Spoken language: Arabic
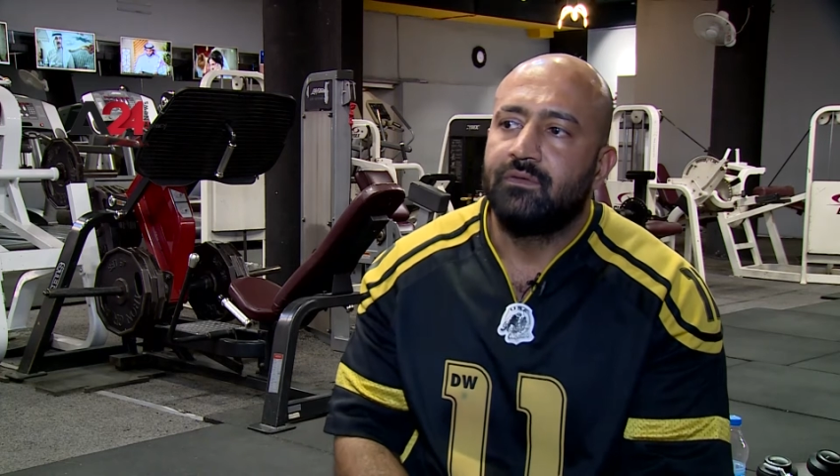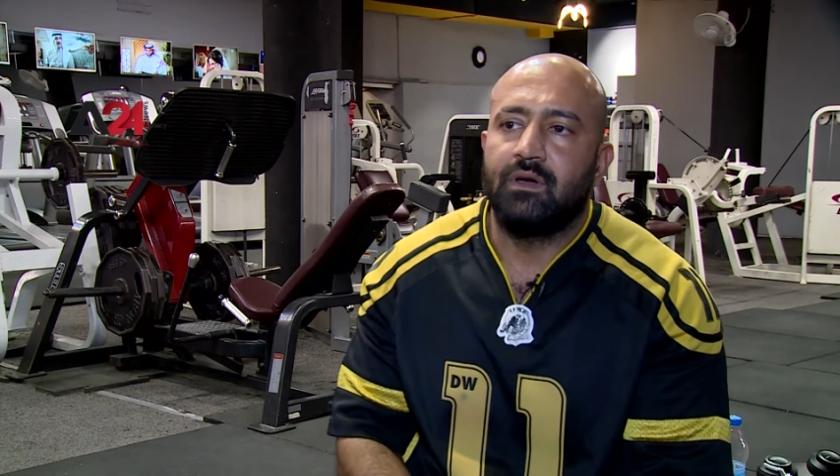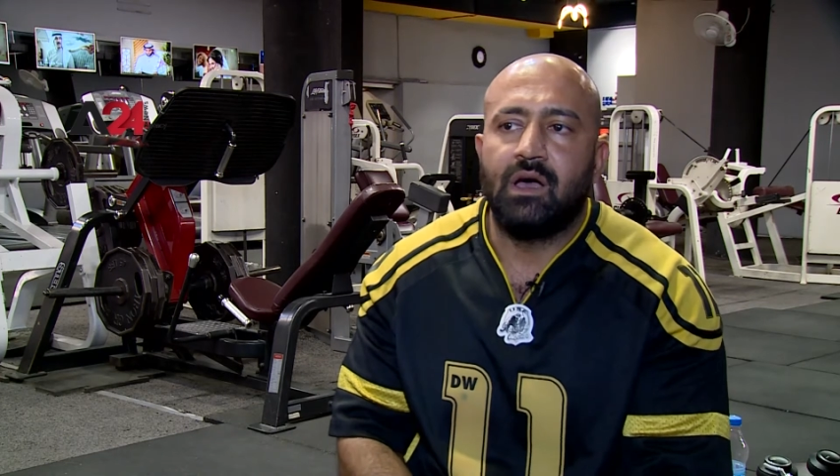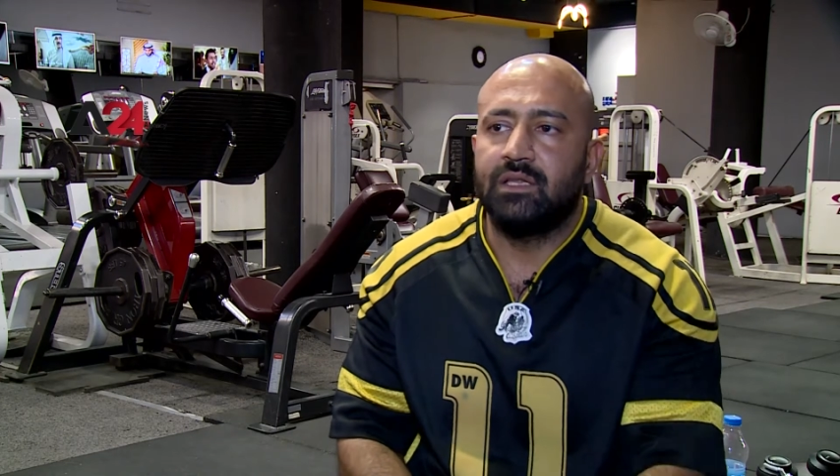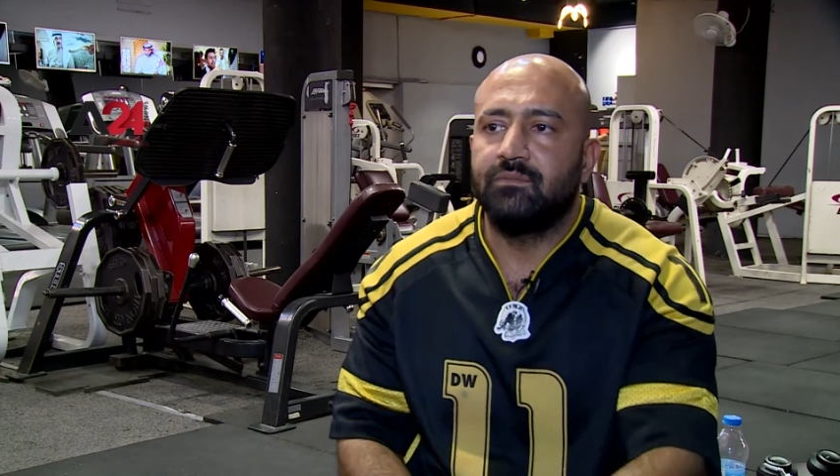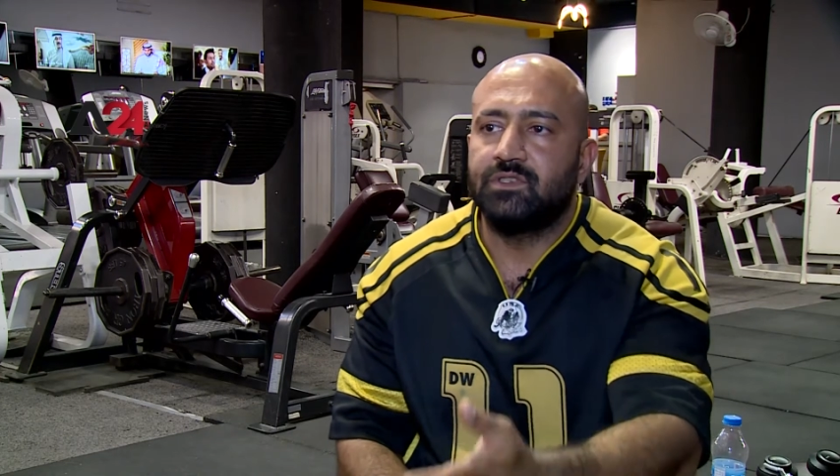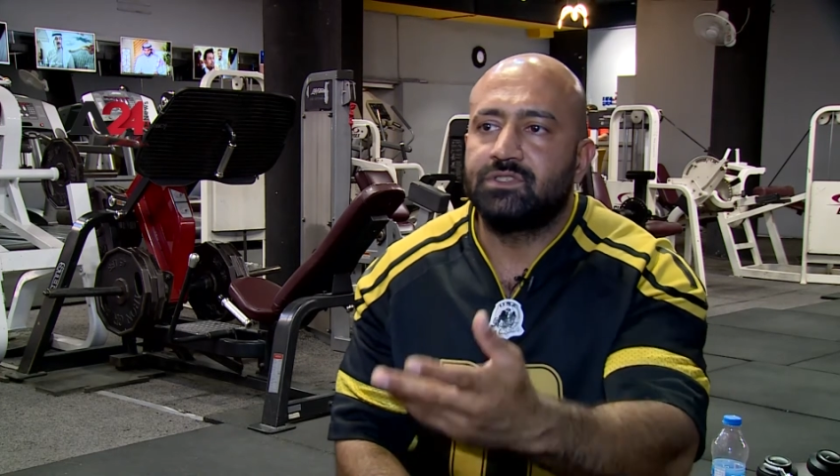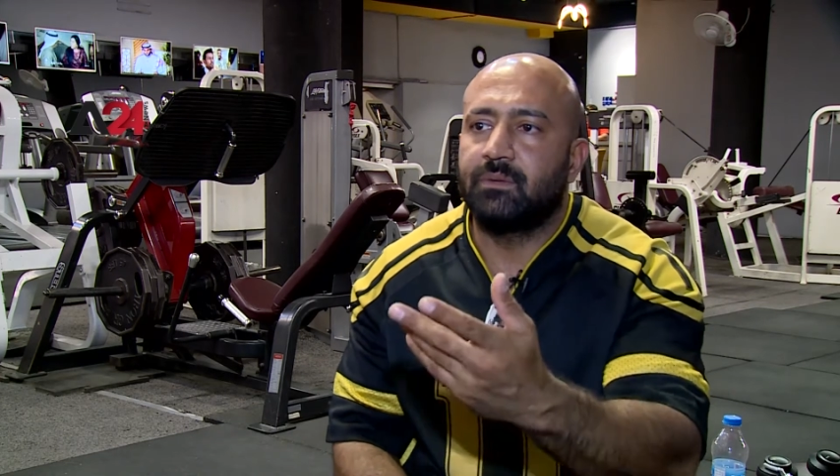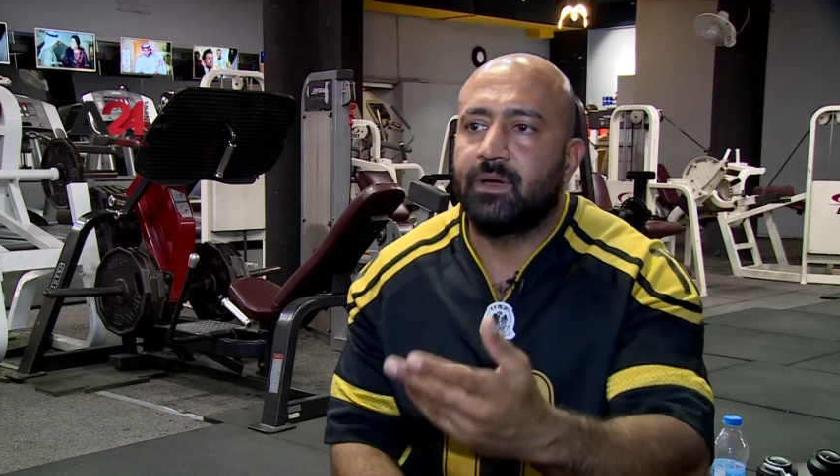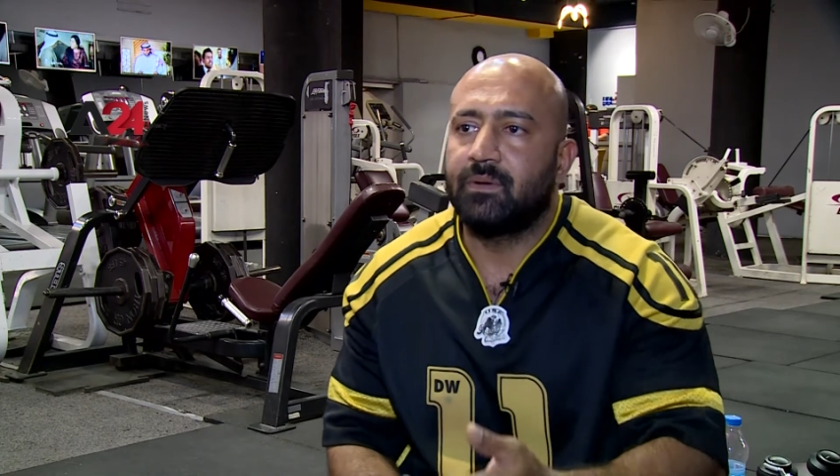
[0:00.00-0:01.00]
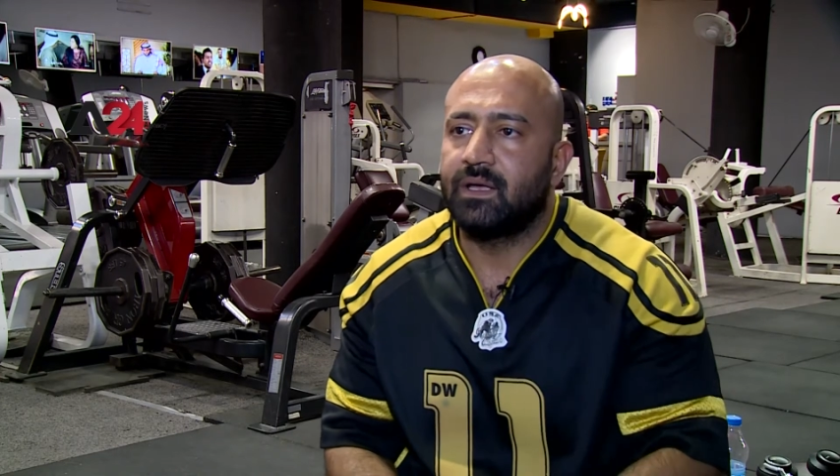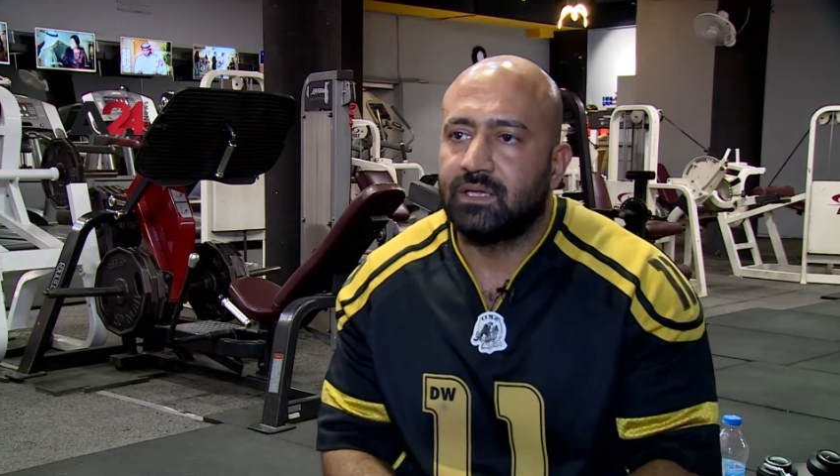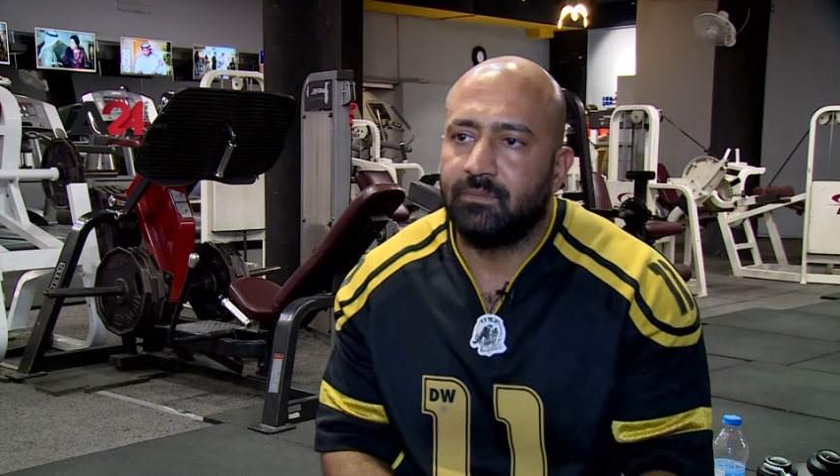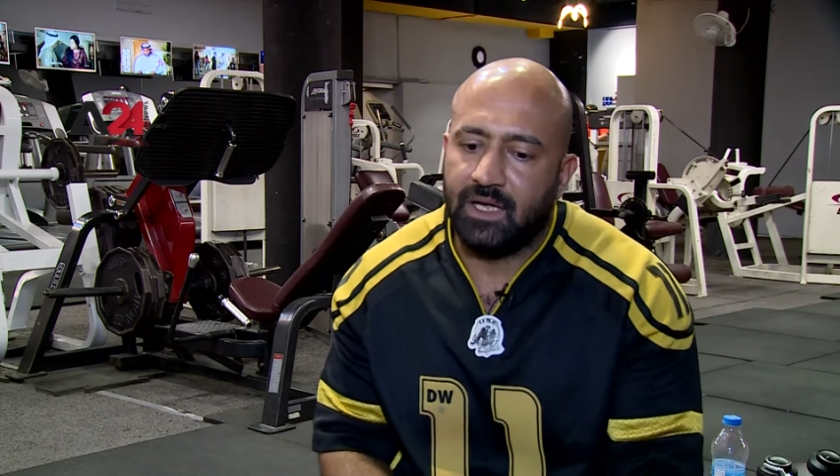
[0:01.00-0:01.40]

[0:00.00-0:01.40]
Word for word: فواحد من الشباب طب